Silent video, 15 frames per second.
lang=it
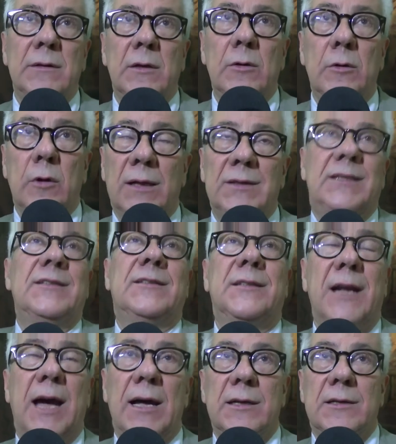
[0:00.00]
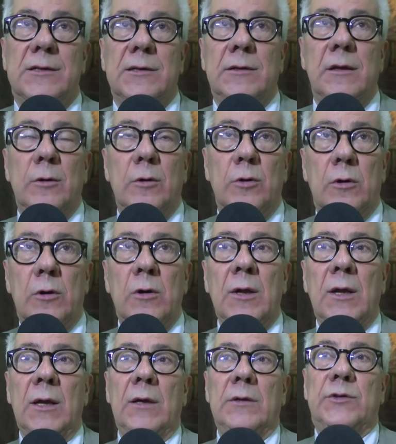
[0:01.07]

del loro addestrarsi, del loro